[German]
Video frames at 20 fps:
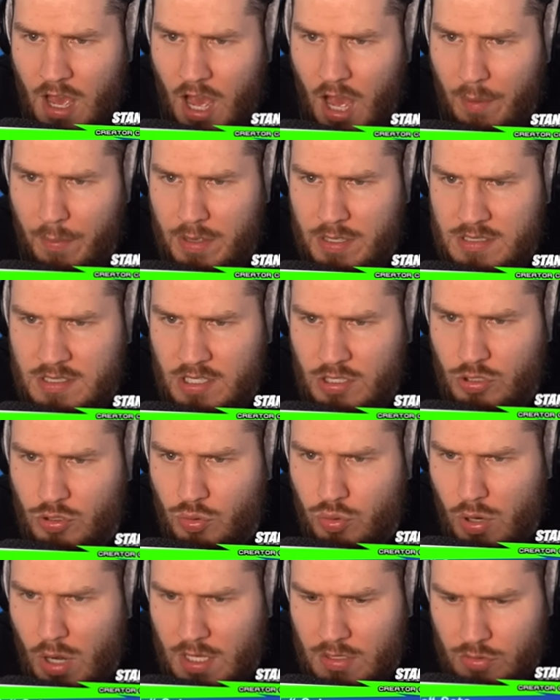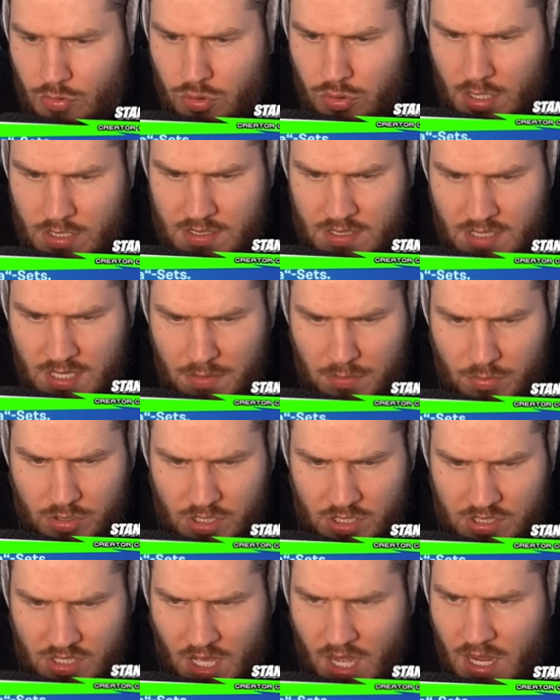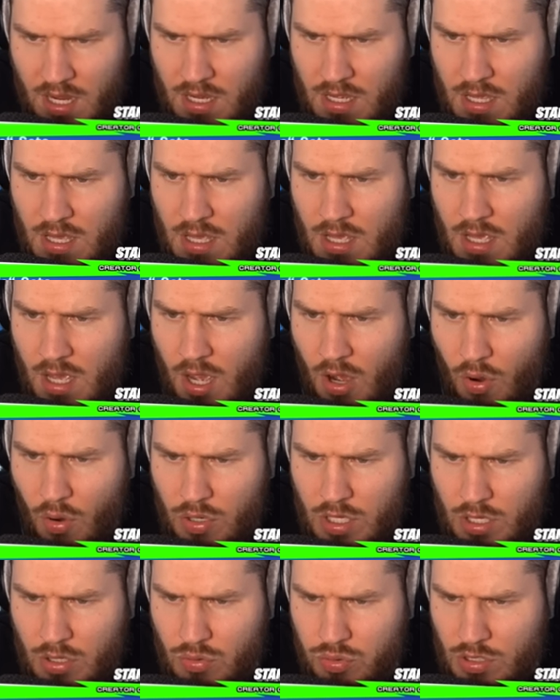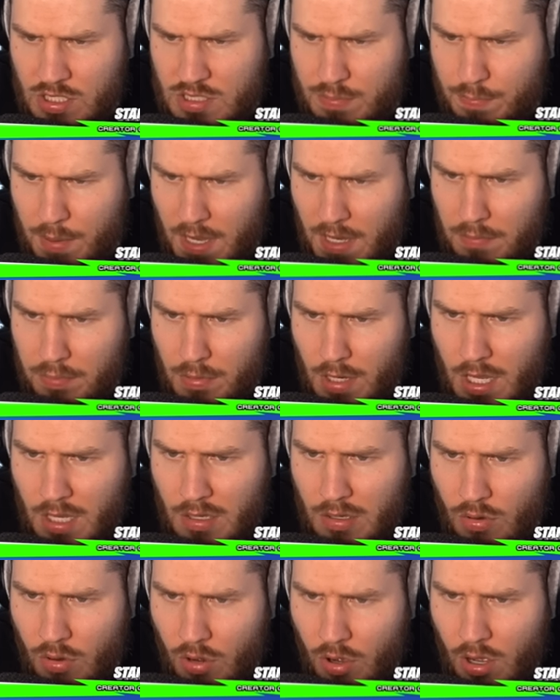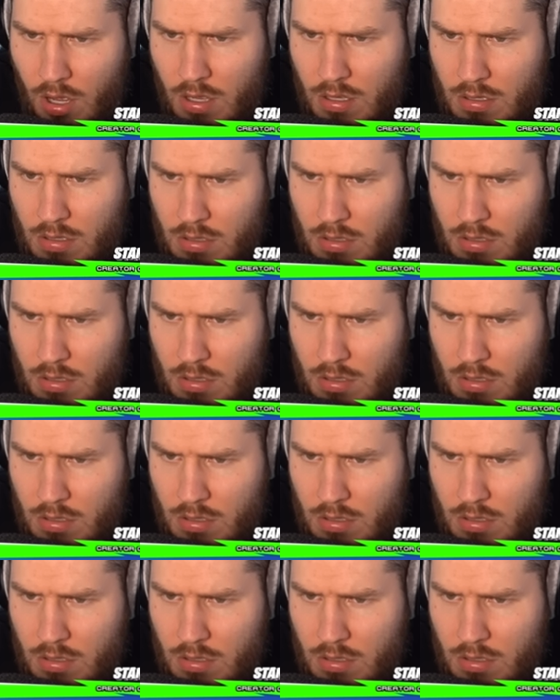Aber sieht cooler, cooler Skin, muss ich sagen. Auch hier cooles Backbling, ja.